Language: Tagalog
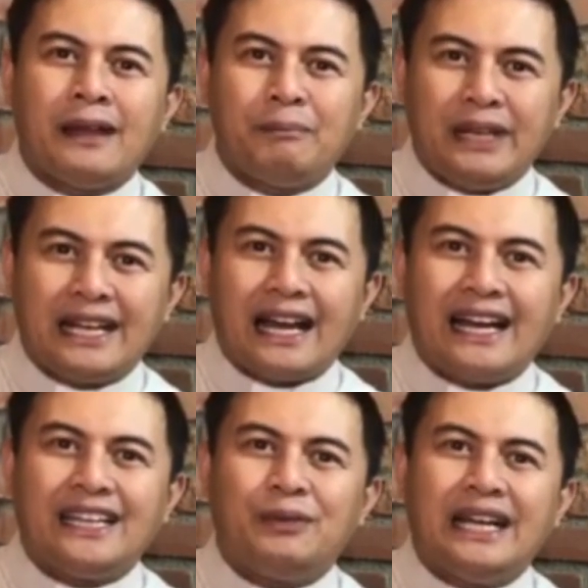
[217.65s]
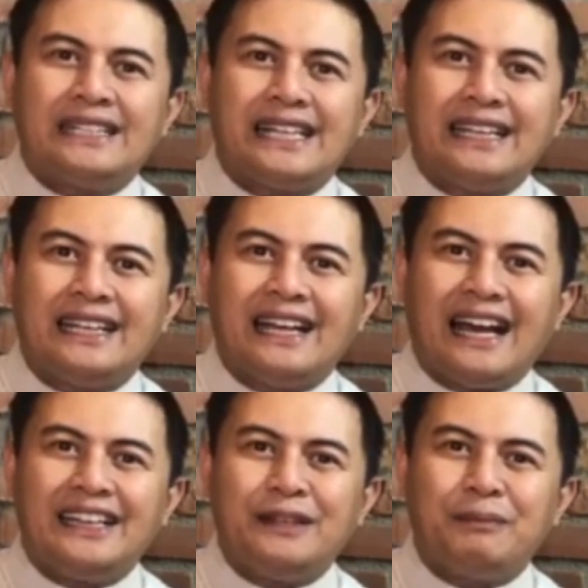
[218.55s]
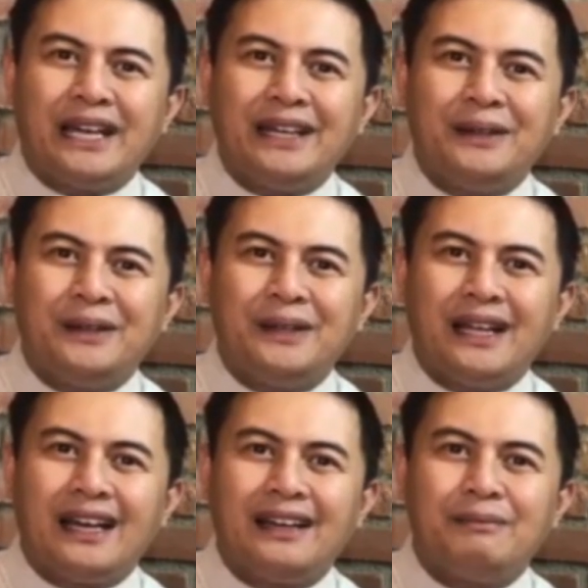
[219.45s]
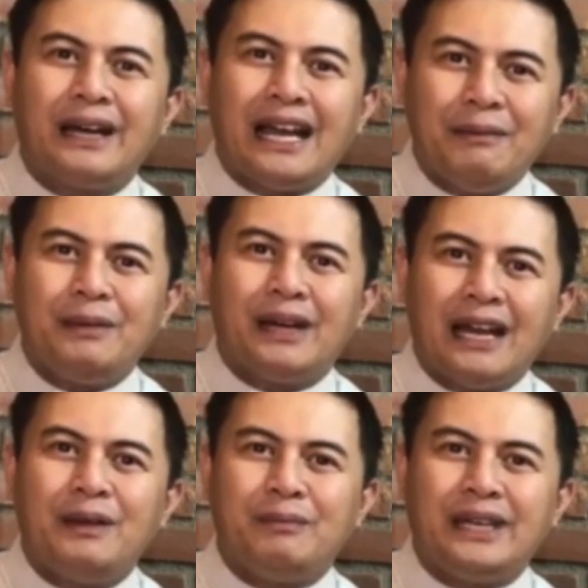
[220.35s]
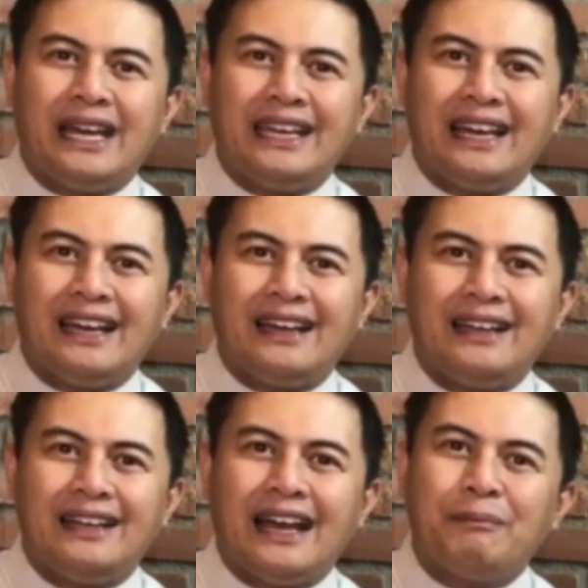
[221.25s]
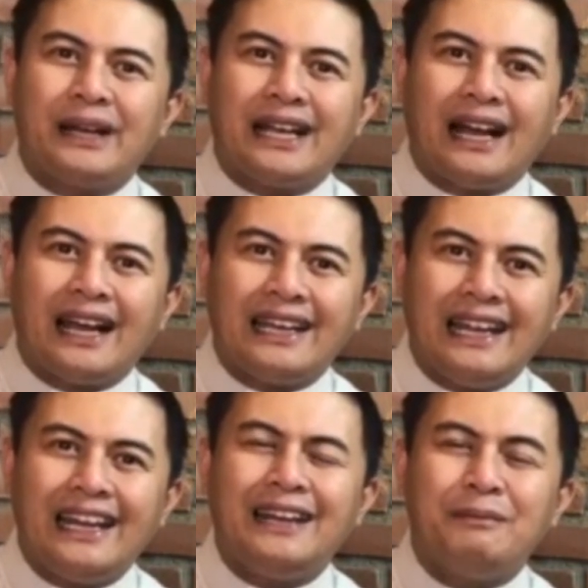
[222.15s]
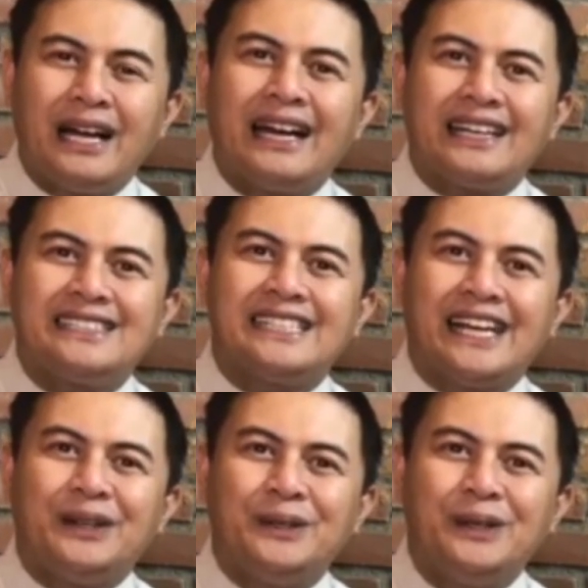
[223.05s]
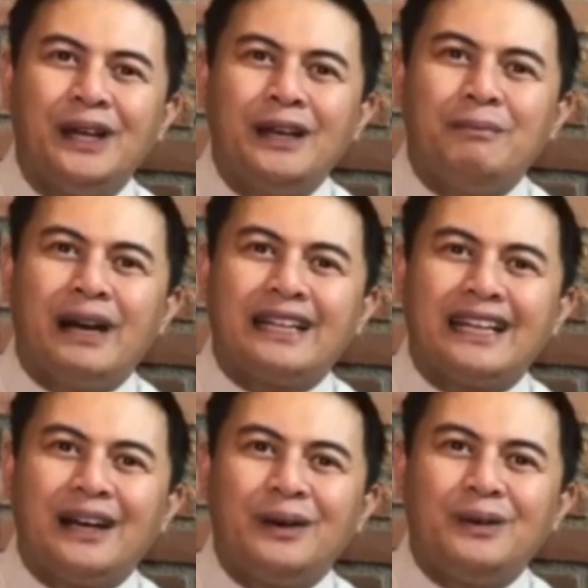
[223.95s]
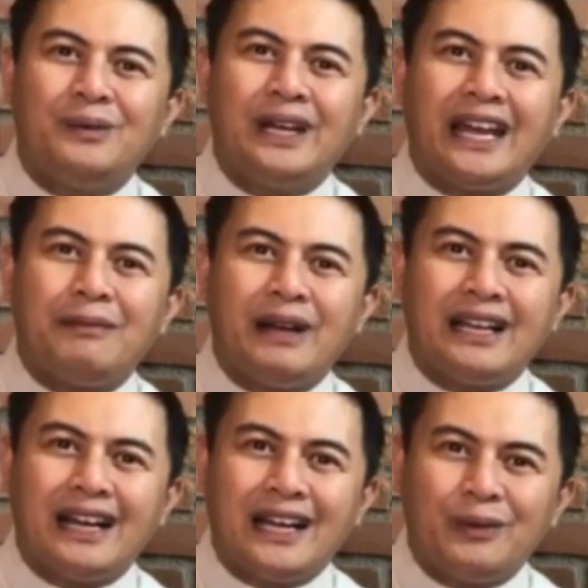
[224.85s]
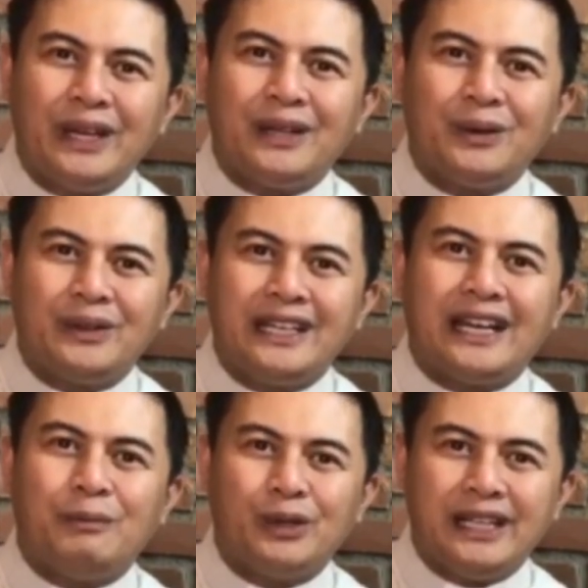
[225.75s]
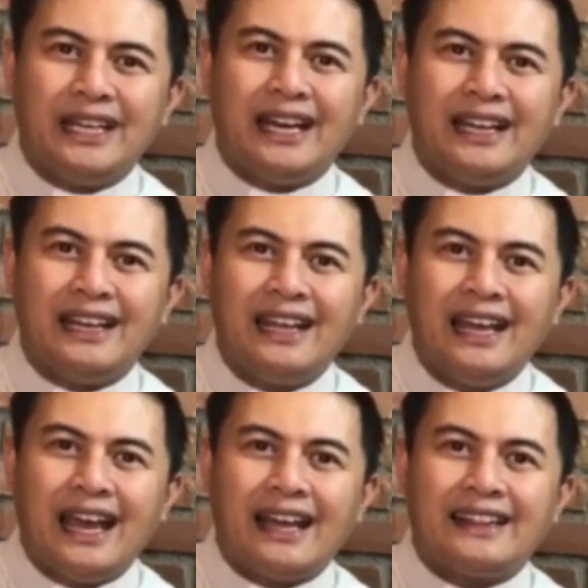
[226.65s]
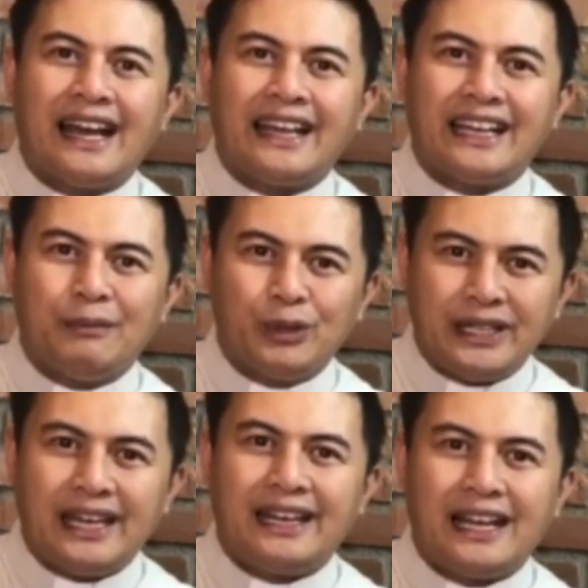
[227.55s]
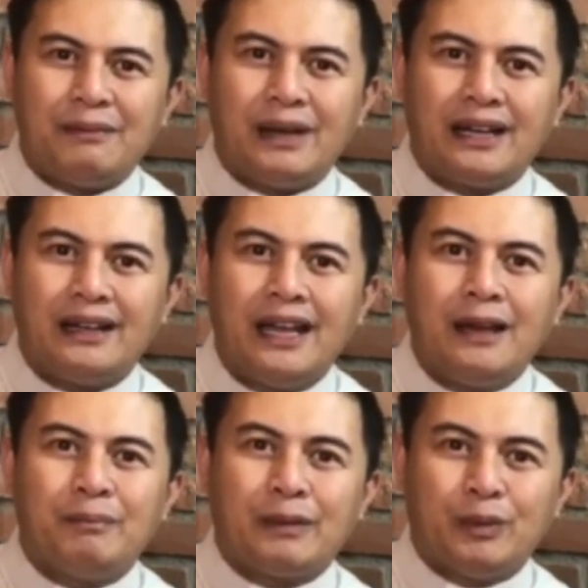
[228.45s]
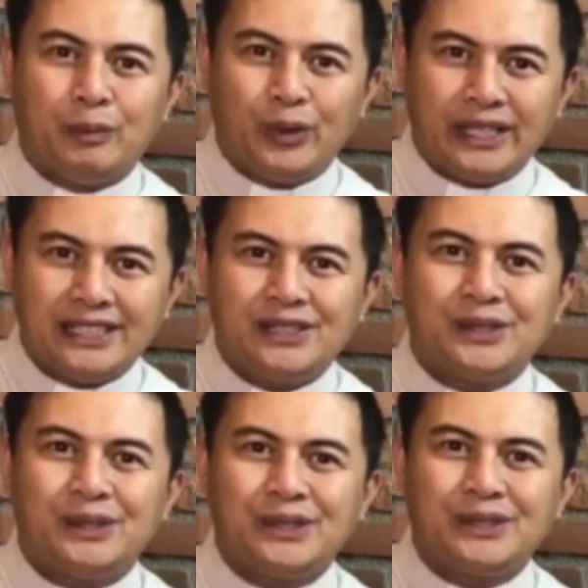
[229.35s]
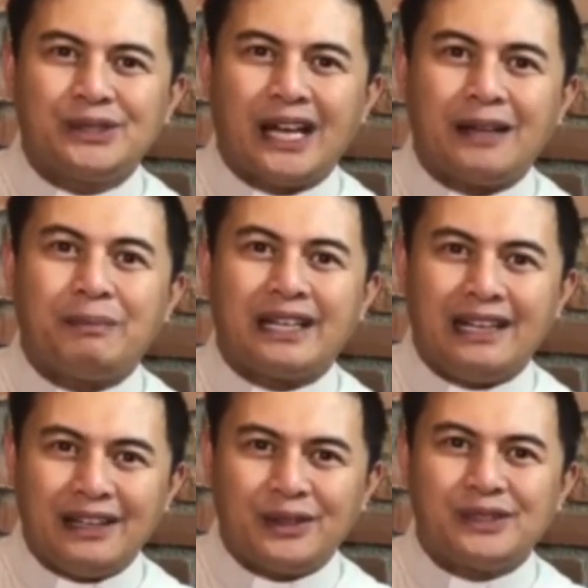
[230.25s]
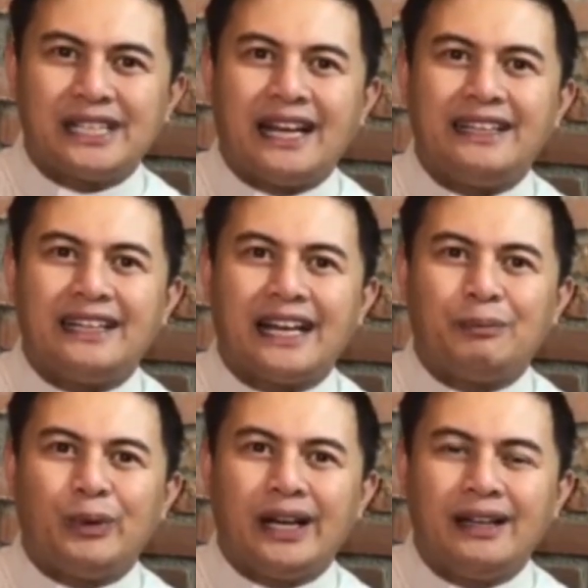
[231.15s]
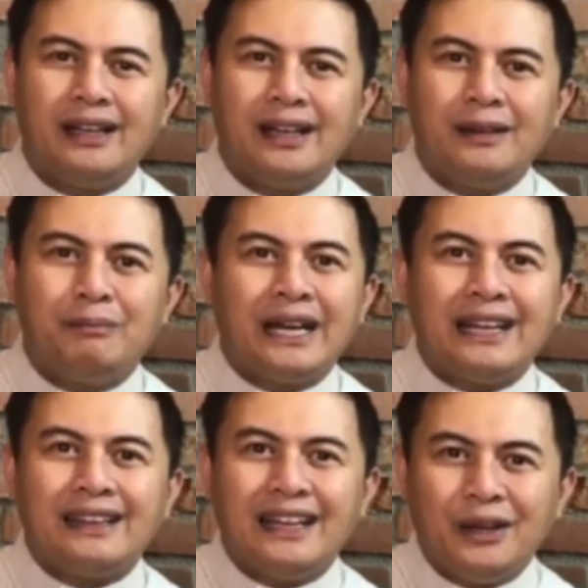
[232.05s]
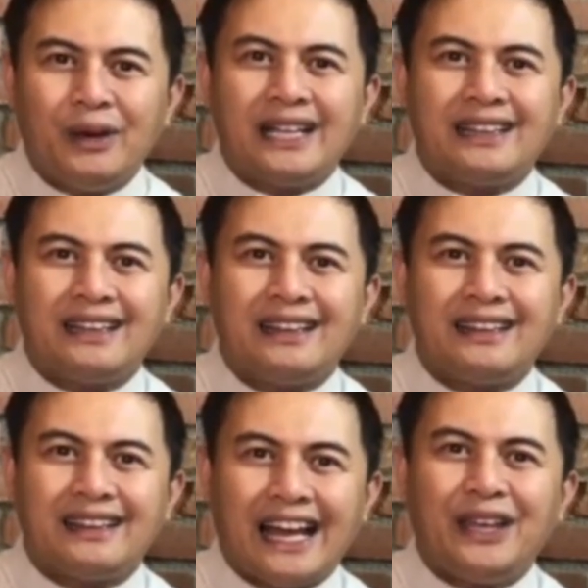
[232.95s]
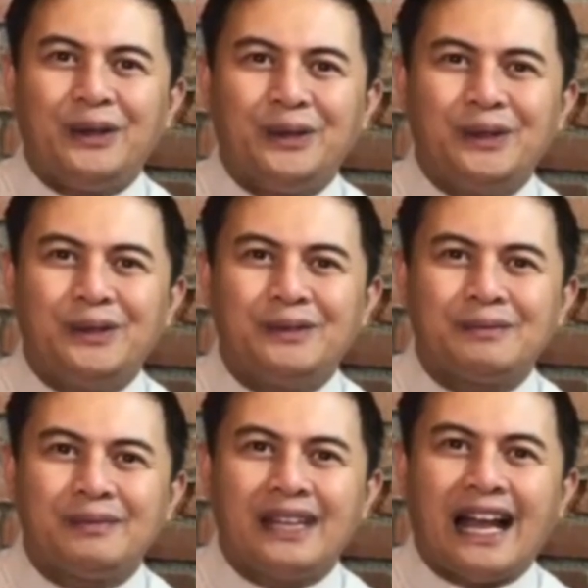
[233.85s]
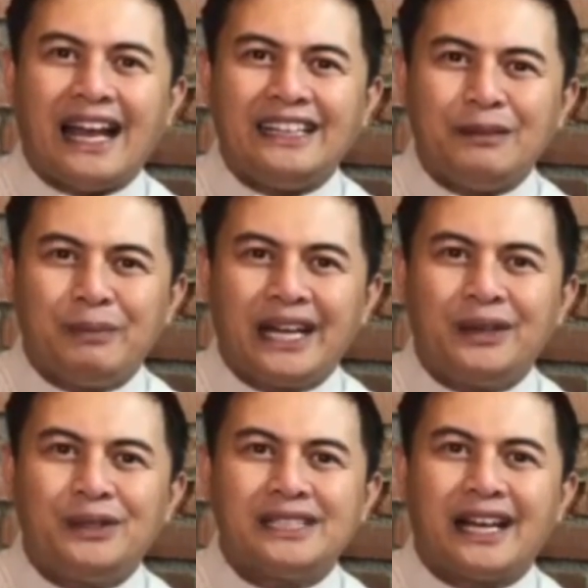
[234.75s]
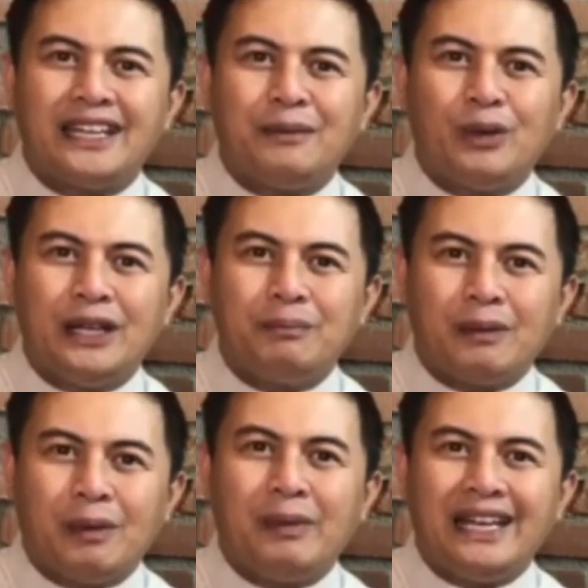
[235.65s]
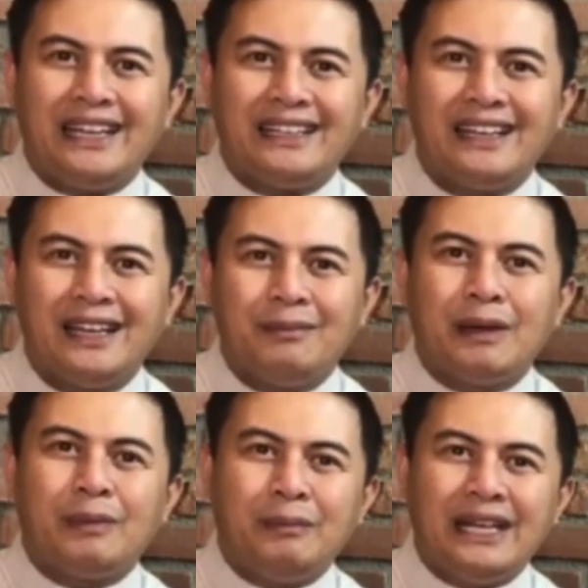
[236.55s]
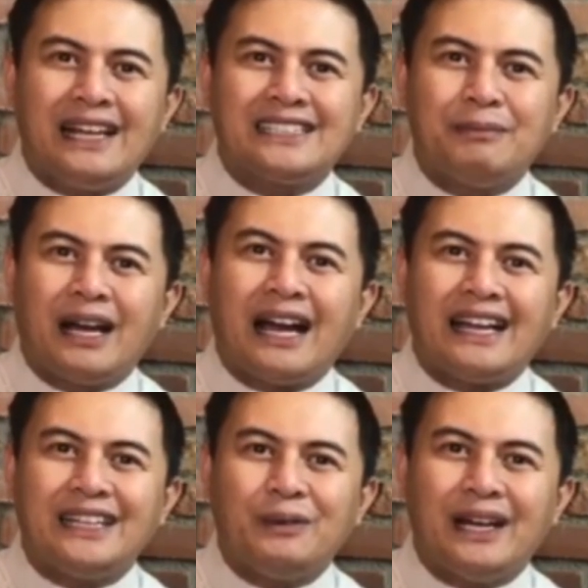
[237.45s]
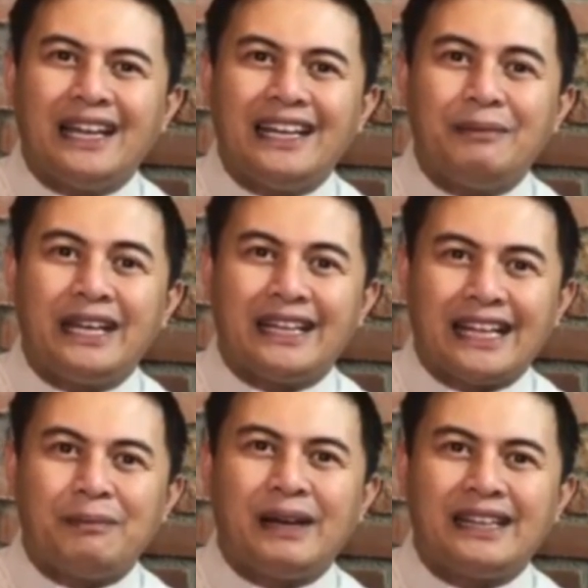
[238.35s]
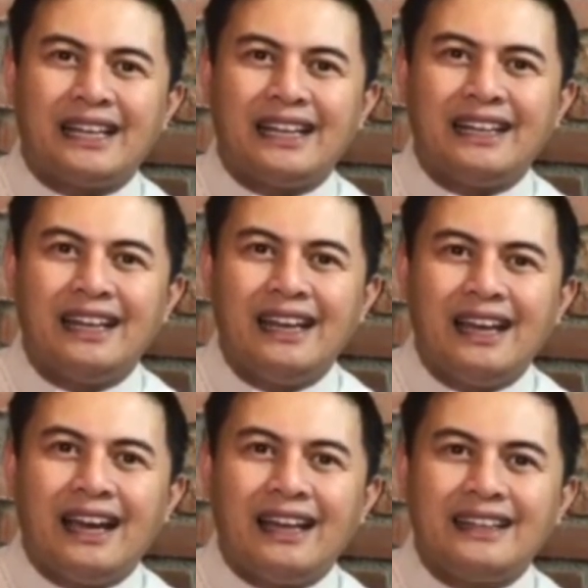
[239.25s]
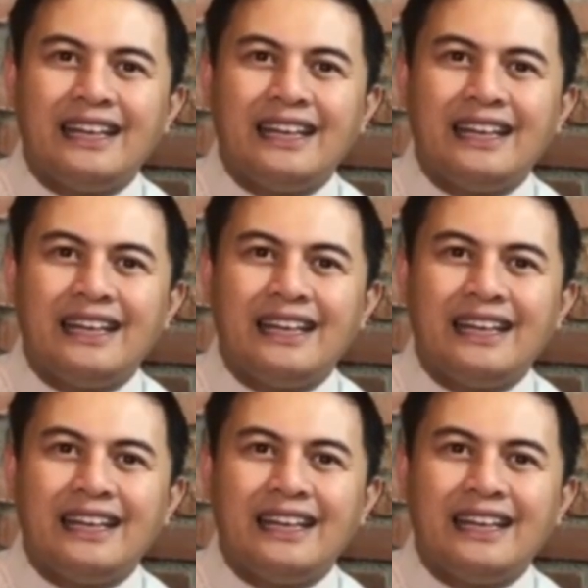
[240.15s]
Pinagkakatiwala sa atin ng ating Panginoon ang maraming maraming biyaya na ang pagkakakilala ng mga Kristiyano, mga taong walang ibang gagawin kundi kabutihan at tanging kabutihan lamang. Pagpupuri sa Diyos at paglilingkod sa ating kapwa. Marat na nawa tayo ng ating Panginoon sa kanyang muling pagbabalik, mapabilang sa mga katiwala na may katapatan at